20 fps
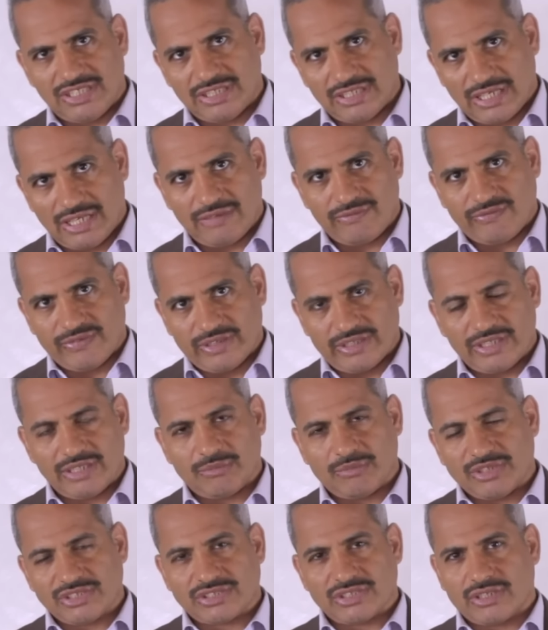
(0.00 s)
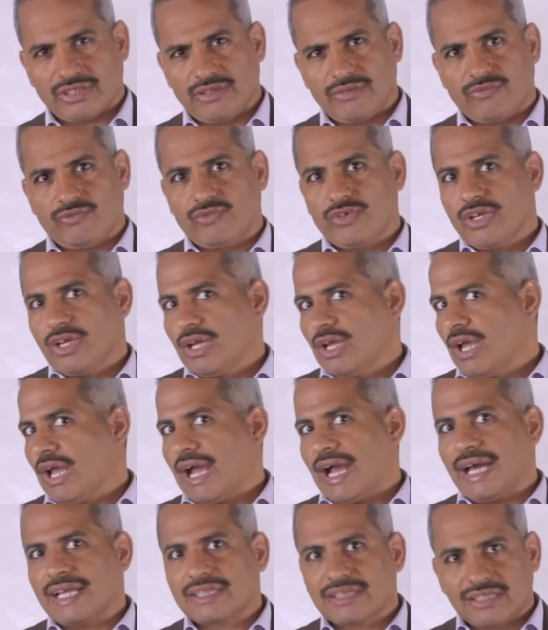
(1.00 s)
ألف جنيه المصاريف
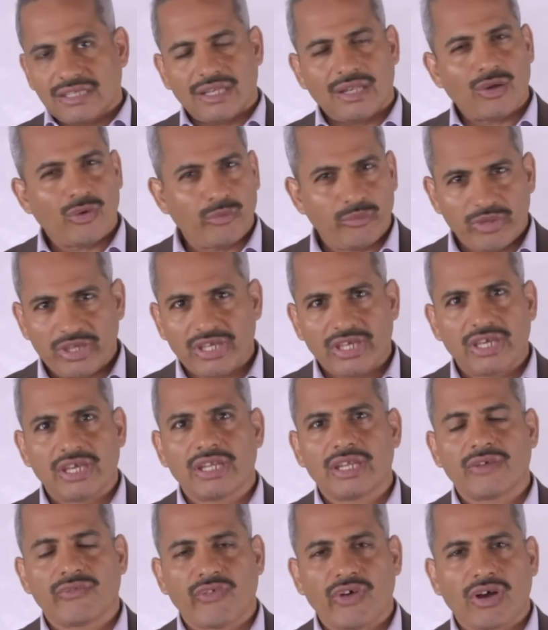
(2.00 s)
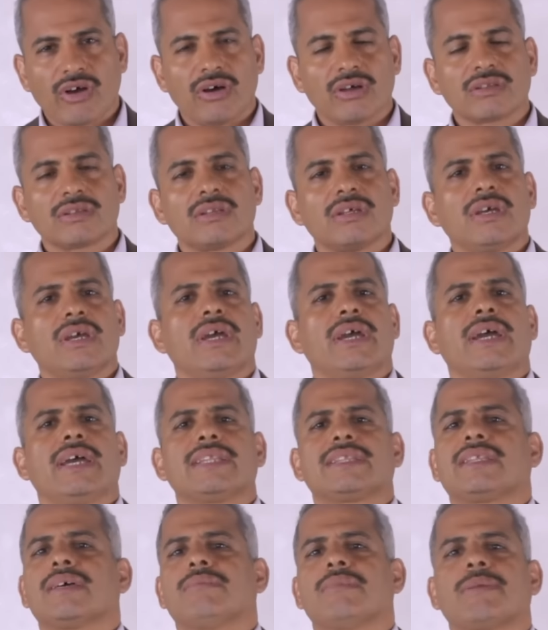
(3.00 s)
حتى لو 100 جنيه فقط
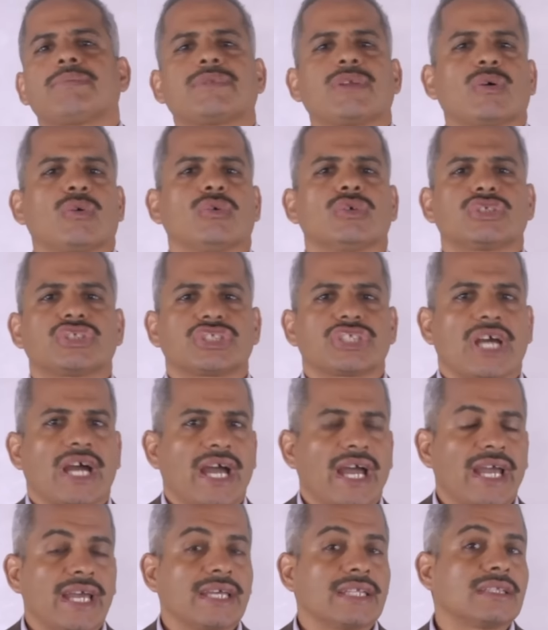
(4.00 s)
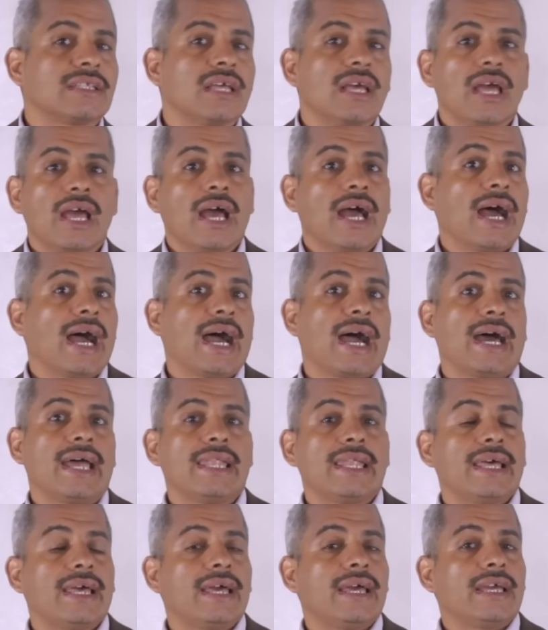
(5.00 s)
أنت ما بتاخدش عائد
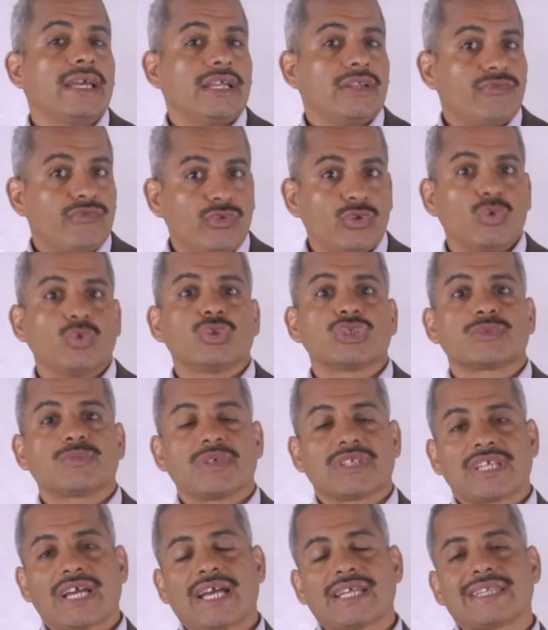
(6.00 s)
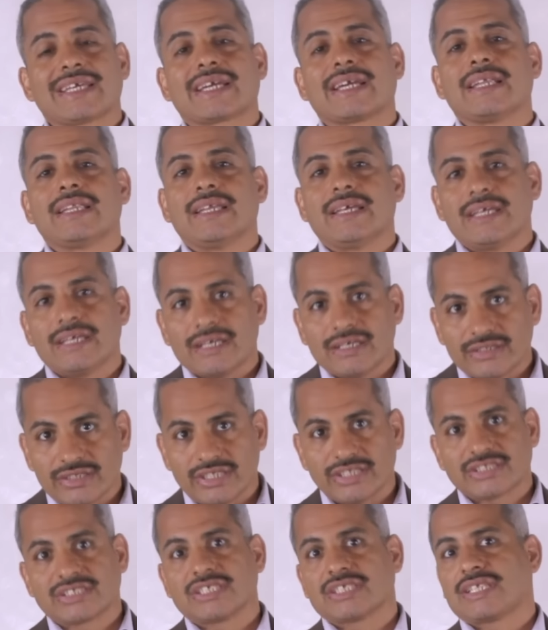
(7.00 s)
على الفلوس بتاعتك اللي هي
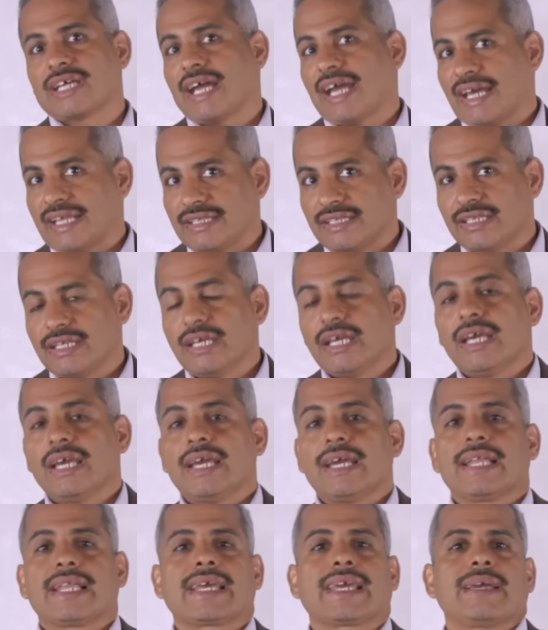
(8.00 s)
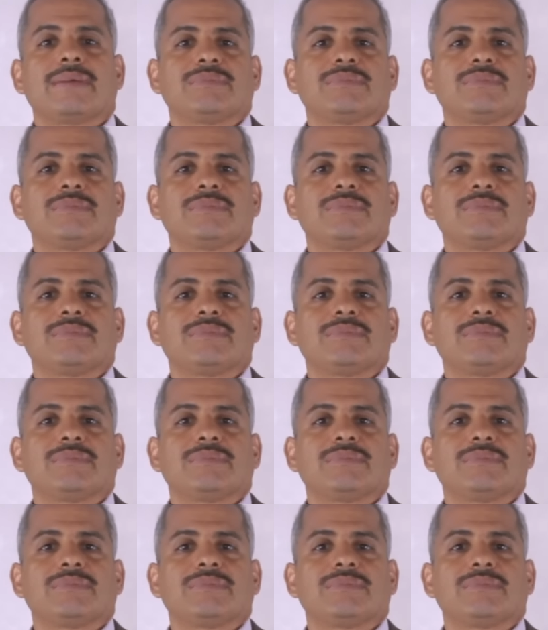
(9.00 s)
نقصت عن ال